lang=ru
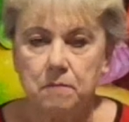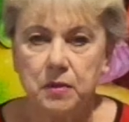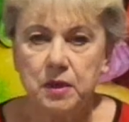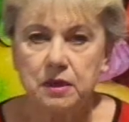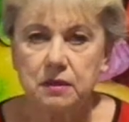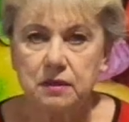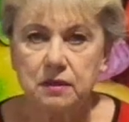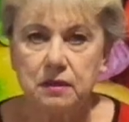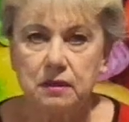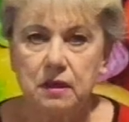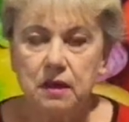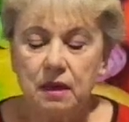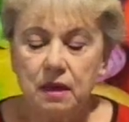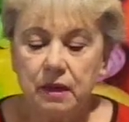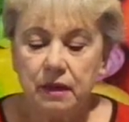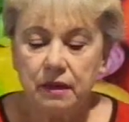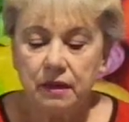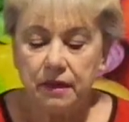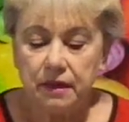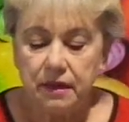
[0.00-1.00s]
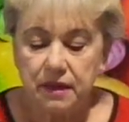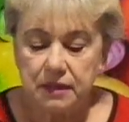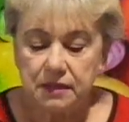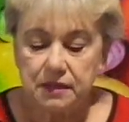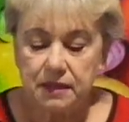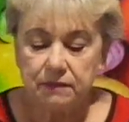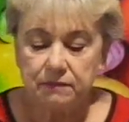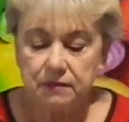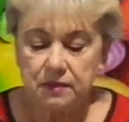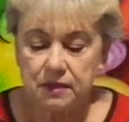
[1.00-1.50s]
перцы. И
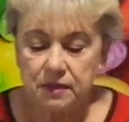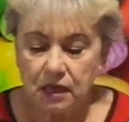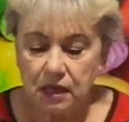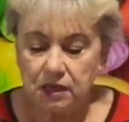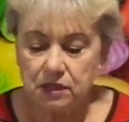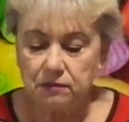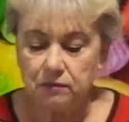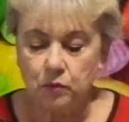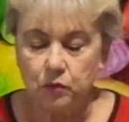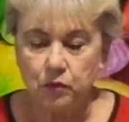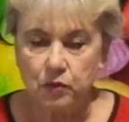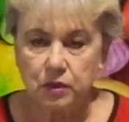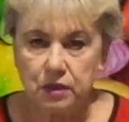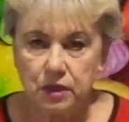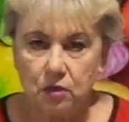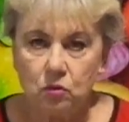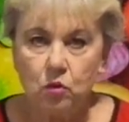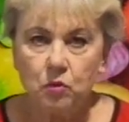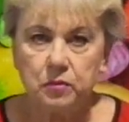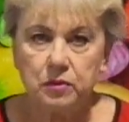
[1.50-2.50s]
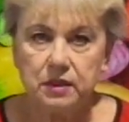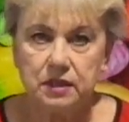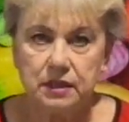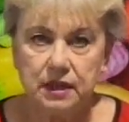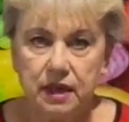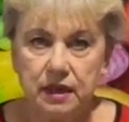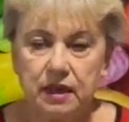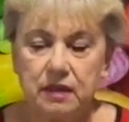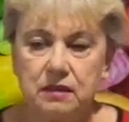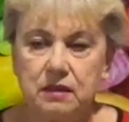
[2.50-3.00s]
если высаживать вот на таком
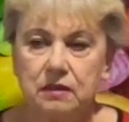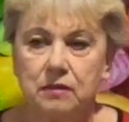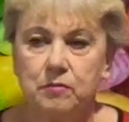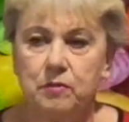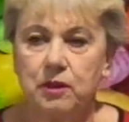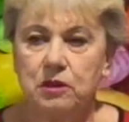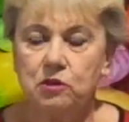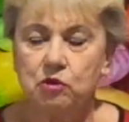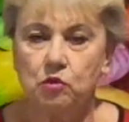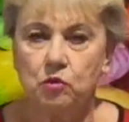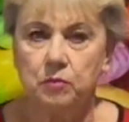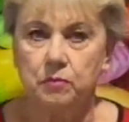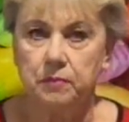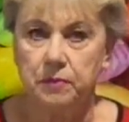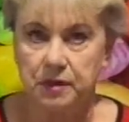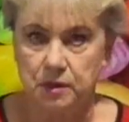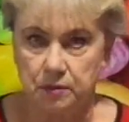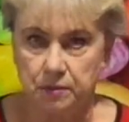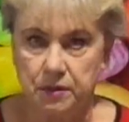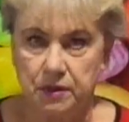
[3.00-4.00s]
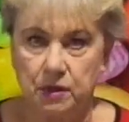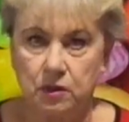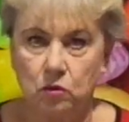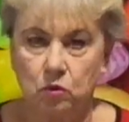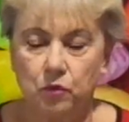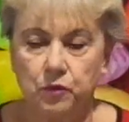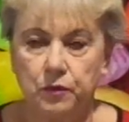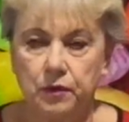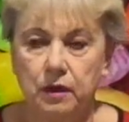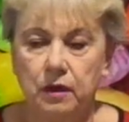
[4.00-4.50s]
расстоянии, на большом, без
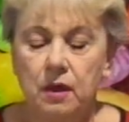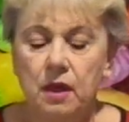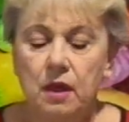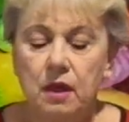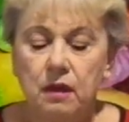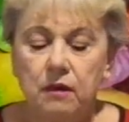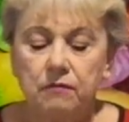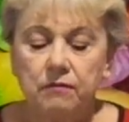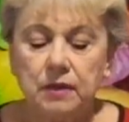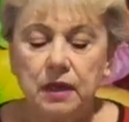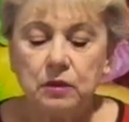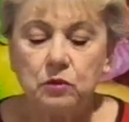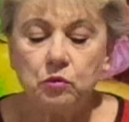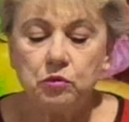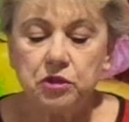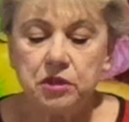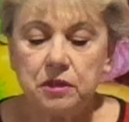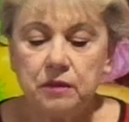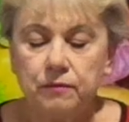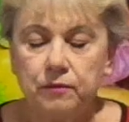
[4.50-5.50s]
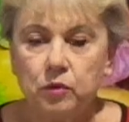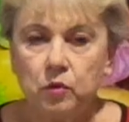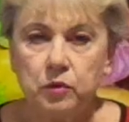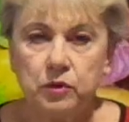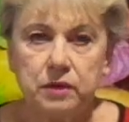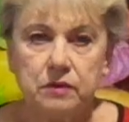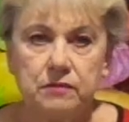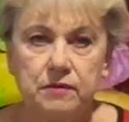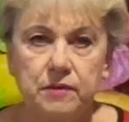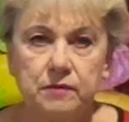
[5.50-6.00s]
пикировки, в лоточек
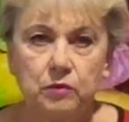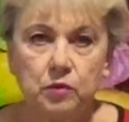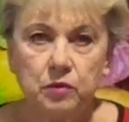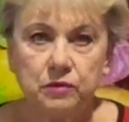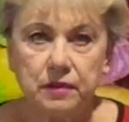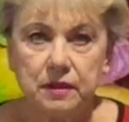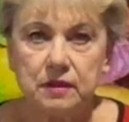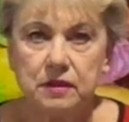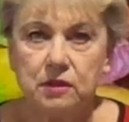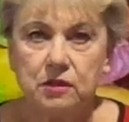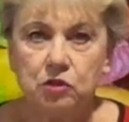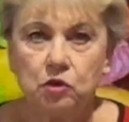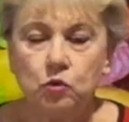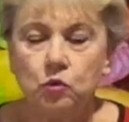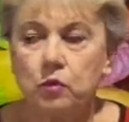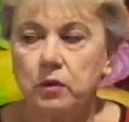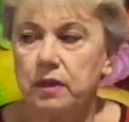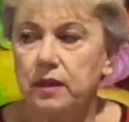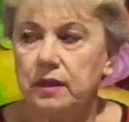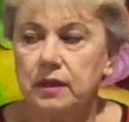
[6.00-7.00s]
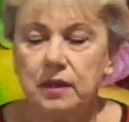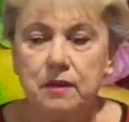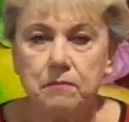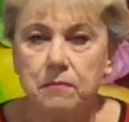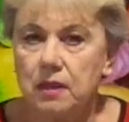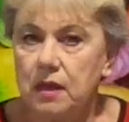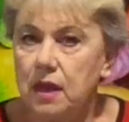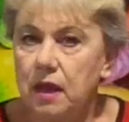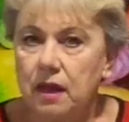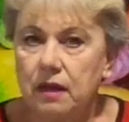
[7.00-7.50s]
входит всего 20 штук, и для
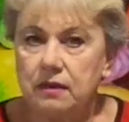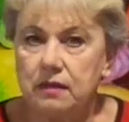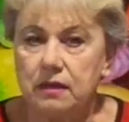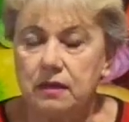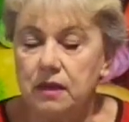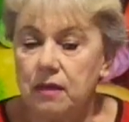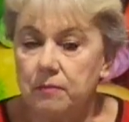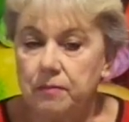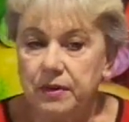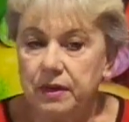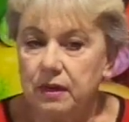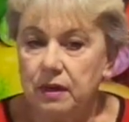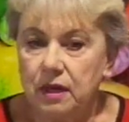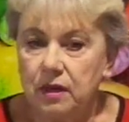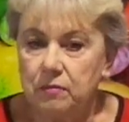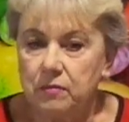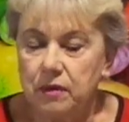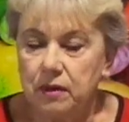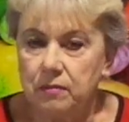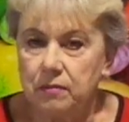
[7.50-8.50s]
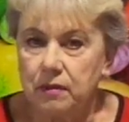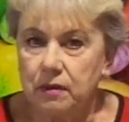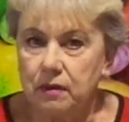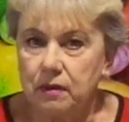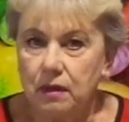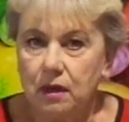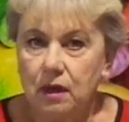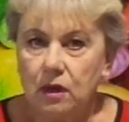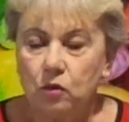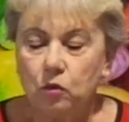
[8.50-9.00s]
меня это неприемлемо.
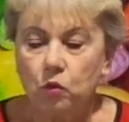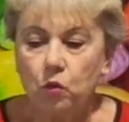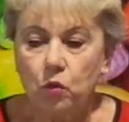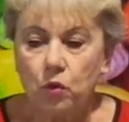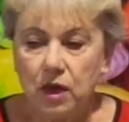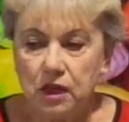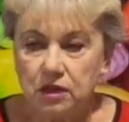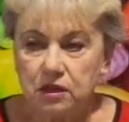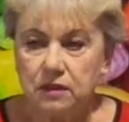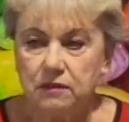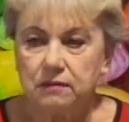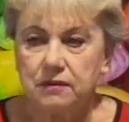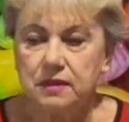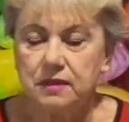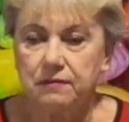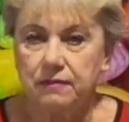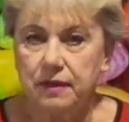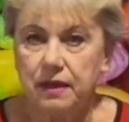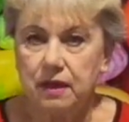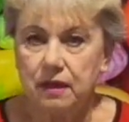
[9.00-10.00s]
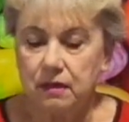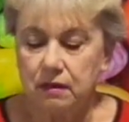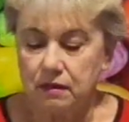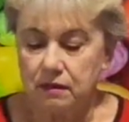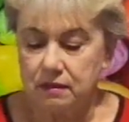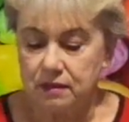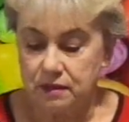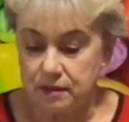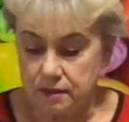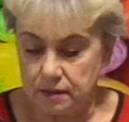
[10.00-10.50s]
Но у каждого свои
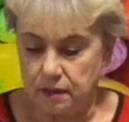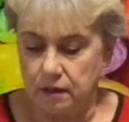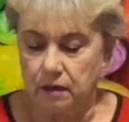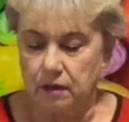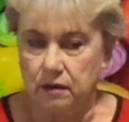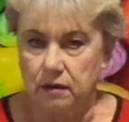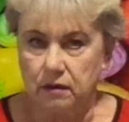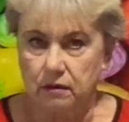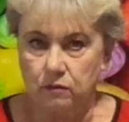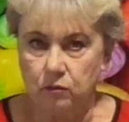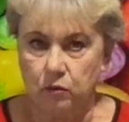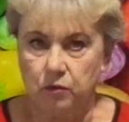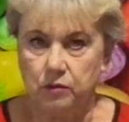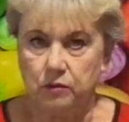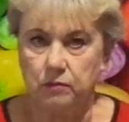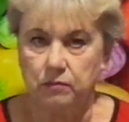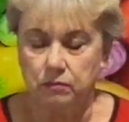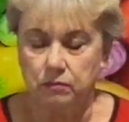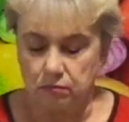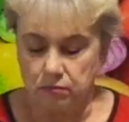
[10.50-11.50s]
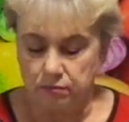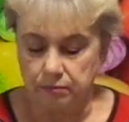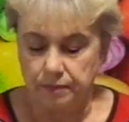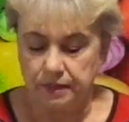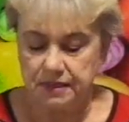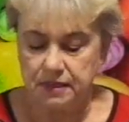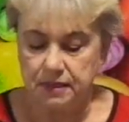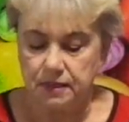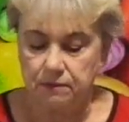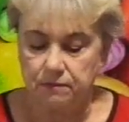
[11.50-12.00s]
цели, вот
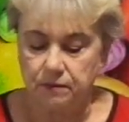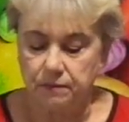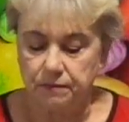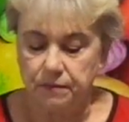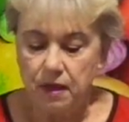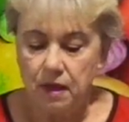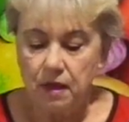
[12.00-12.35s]
посевов.